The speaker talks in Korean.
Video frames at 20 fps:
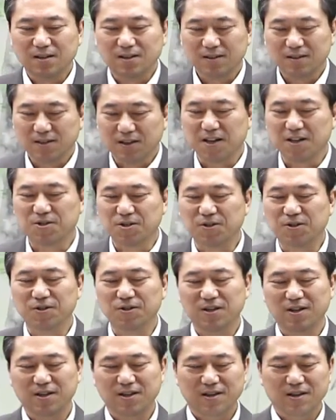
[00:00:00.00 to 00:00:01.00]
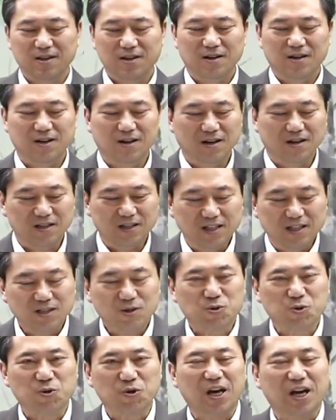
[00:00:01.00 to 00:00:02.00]
그래서 어, 이
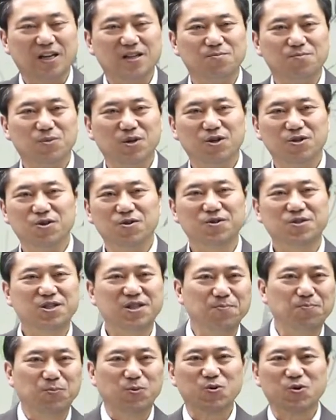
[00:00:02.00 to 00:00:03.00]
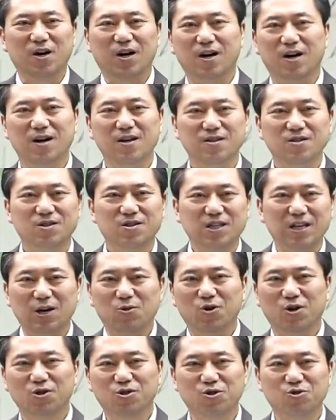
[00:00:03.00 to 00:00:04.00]
속에 있는 면역세포가
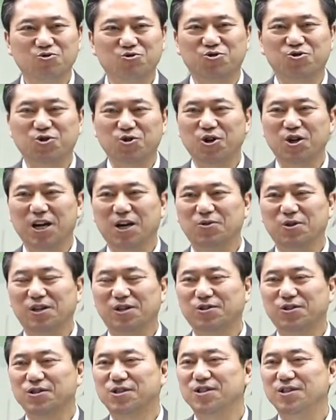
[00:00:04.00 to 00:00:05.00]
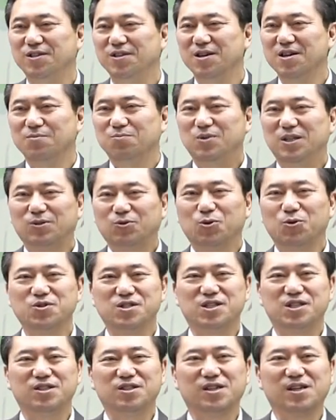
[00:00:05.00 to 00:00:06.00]
싸워서 죽여야 될 것을
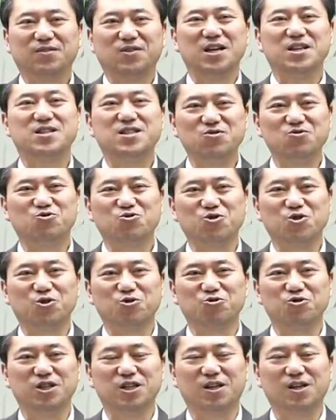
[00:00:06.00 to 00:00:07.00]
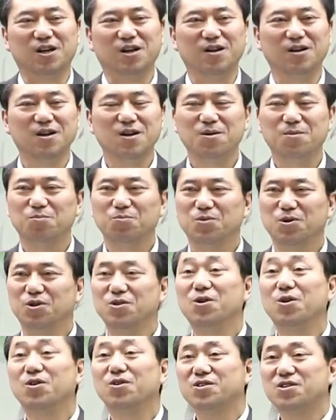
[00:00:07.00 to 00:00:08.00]
피톤치드가 대신 죽여주니까
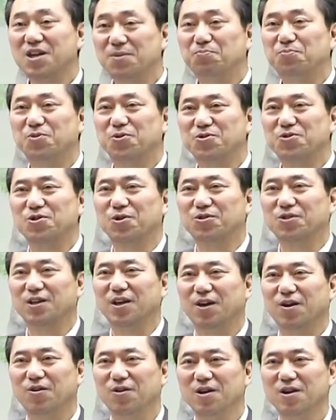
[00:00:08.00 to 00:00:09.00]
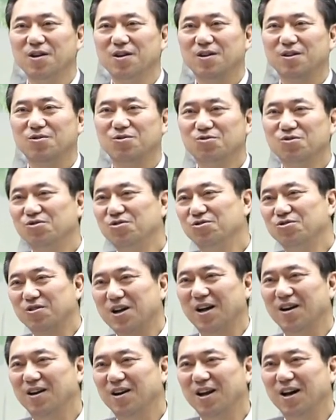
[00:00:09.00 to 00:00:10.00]
면역세포는 어때요?
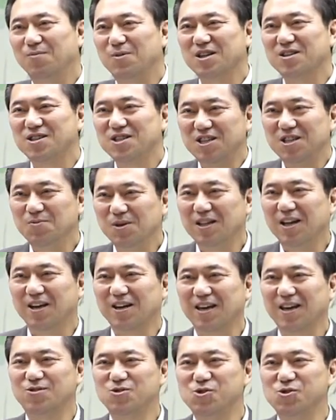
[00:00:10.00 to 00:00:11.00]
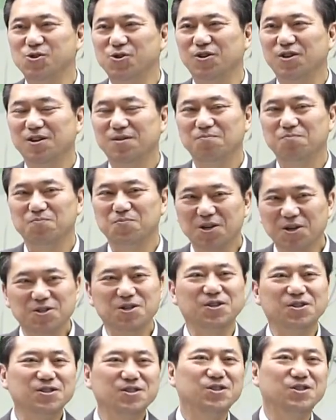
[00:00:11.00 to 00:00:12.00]
룰루랄라 막 힘이 나겠죠.
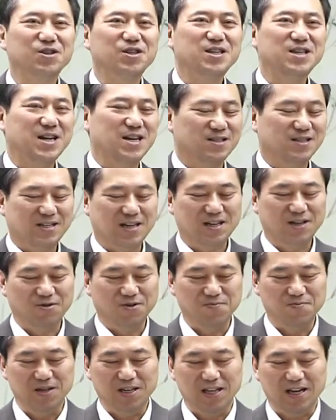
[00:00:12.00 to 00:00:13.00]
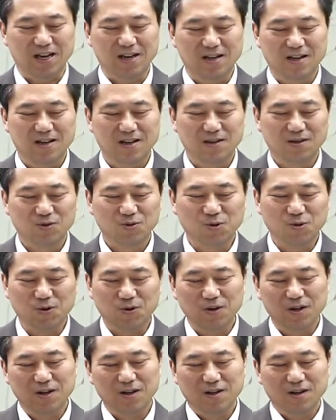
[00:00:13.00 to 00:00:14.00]
면역력이 향상이 됩니다.
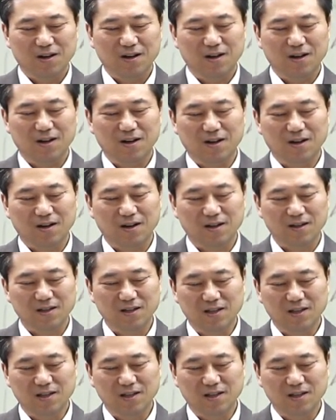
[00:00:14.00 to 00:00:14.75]
또이 어,